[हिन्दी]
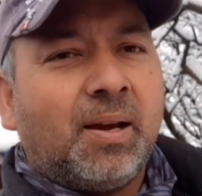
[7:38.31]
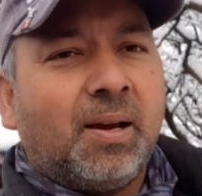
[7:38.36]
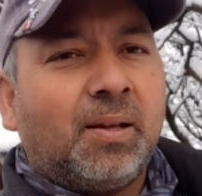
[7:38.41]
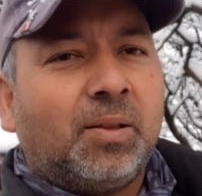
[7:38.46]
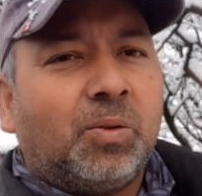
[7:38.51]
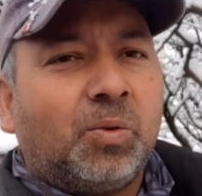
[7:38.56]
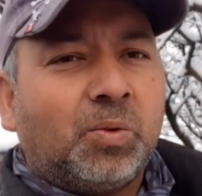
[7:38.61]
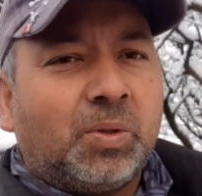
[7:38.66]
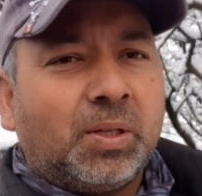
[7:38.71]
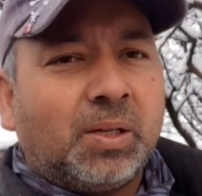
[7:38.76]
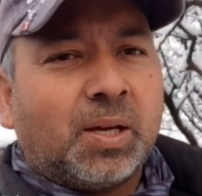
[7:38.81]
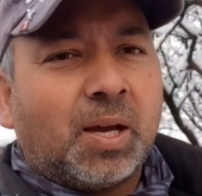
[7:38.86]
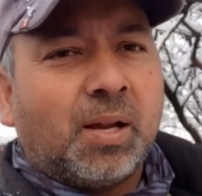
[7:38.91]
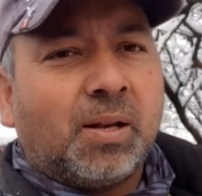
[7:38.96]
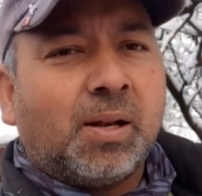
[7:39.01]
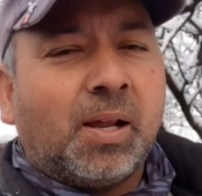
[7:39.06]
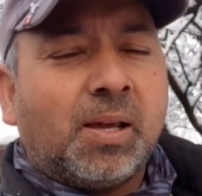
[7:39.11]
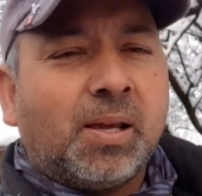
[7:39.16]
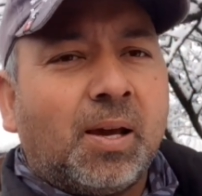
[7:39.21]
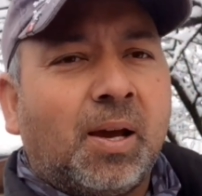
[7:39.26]
है तो ठीक है
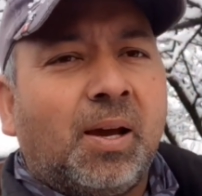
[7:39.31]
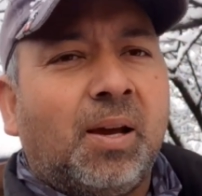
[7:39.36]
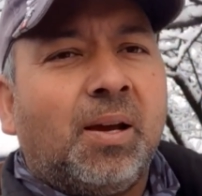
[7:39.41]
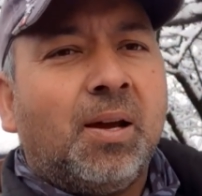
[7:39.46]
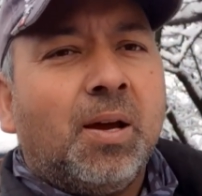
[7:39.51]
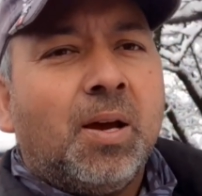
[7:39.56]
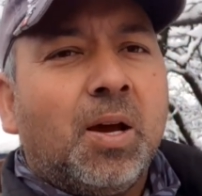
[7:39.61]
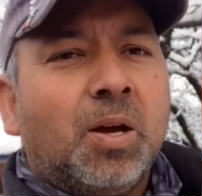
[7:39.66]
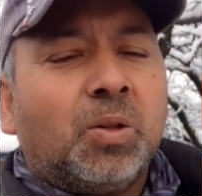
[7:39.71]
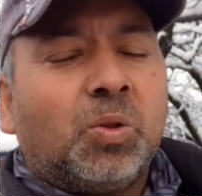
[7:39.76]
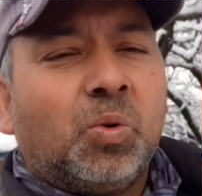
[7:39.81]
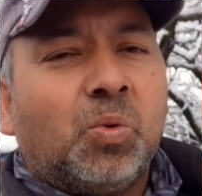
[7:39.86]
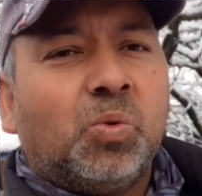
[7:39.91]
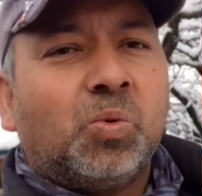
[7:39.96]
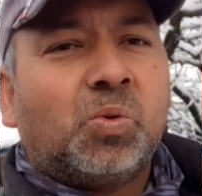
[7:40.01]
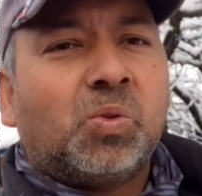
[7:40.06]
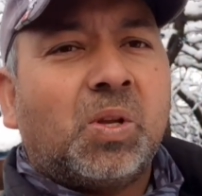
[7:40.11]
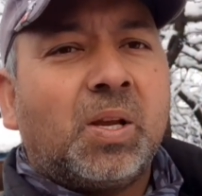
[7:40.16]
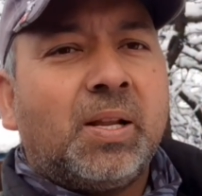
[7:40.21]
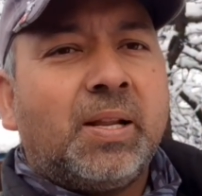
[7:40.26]
नहीं है तो
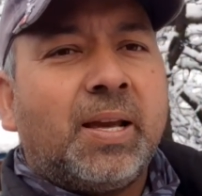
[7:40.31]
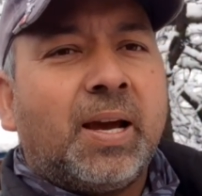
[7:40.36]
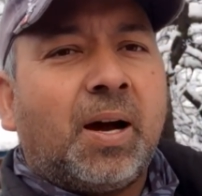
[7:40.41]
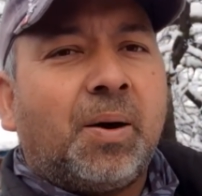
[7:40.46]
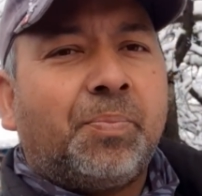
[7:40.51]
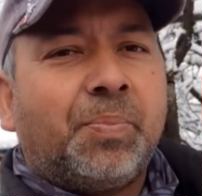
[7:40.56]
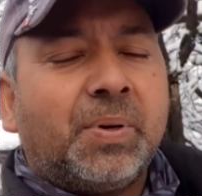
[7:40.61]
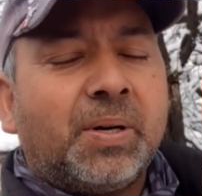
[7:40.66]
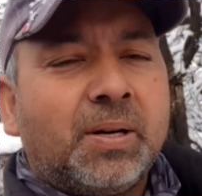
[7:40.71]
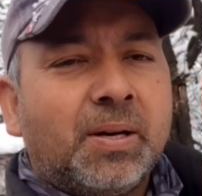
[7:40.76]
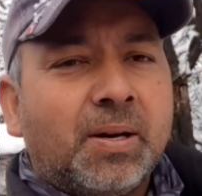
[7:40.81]
उसके लिए आप